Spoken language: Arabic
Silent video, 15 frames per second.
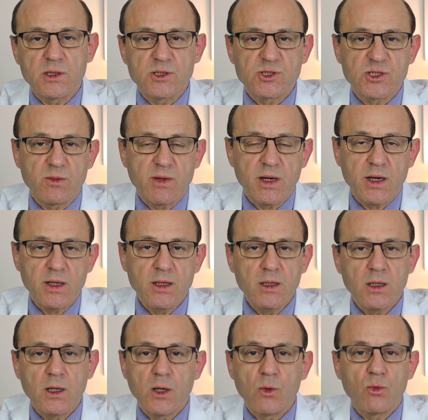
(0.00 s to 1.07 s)
الاجتماعي
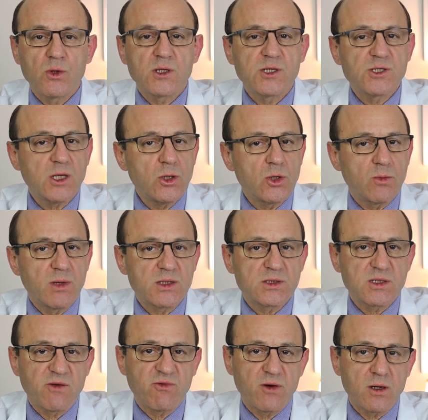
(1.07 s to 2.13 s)
وتجنب
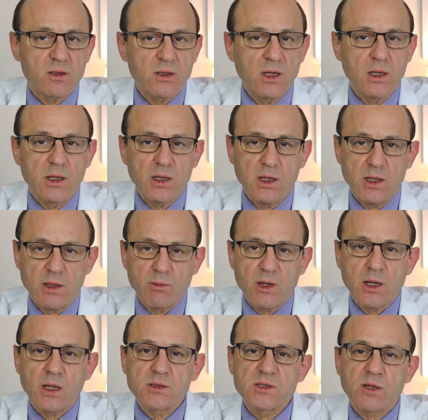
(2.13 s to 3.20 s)
السفر إلى
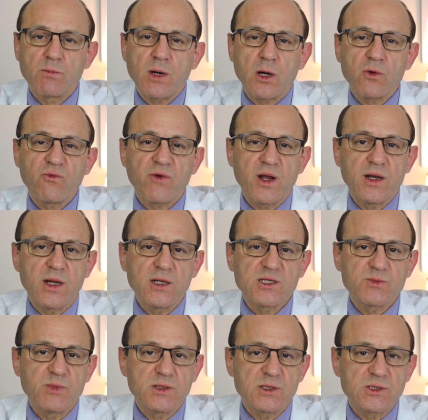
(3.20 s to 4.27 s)
مناطق معروف أن
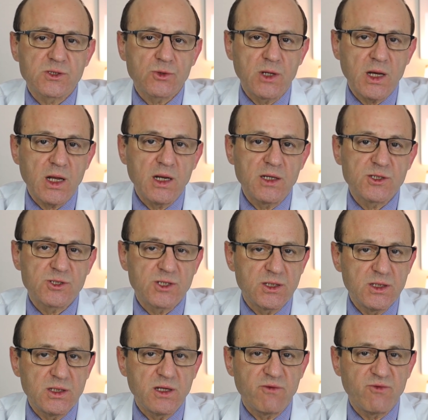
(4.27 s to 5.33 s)
نسبة السلالة
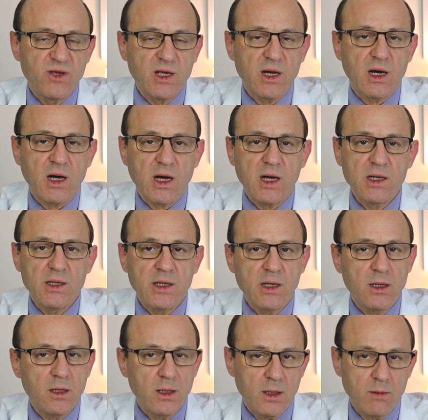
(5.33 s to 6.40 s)
الجديدة فيها
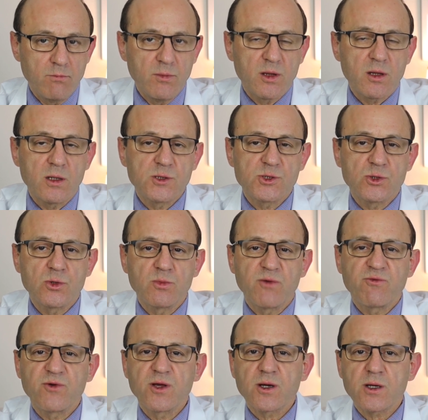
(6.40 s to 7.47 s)
عالية مثل جنوب
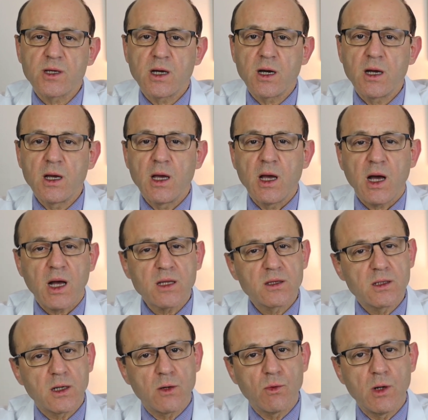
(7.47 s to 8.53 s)
أفريقيا
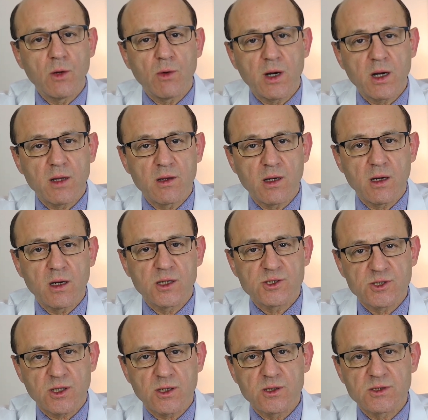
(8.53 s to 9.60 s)
حتى ولو أخذ
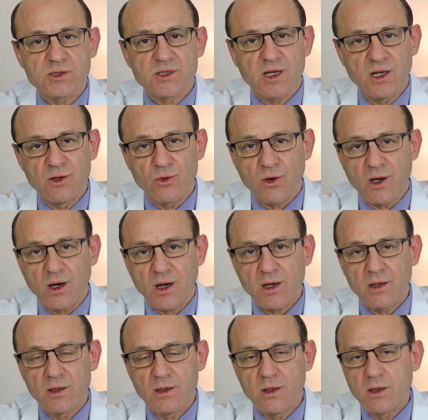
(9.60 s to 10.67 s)
الشخص
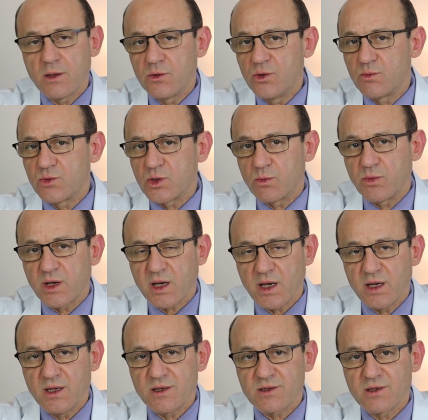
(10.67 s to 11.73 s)
اللقاح دمتم
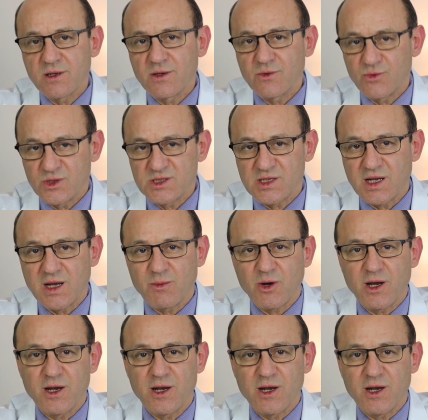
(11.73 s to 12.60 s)
بخير والسلام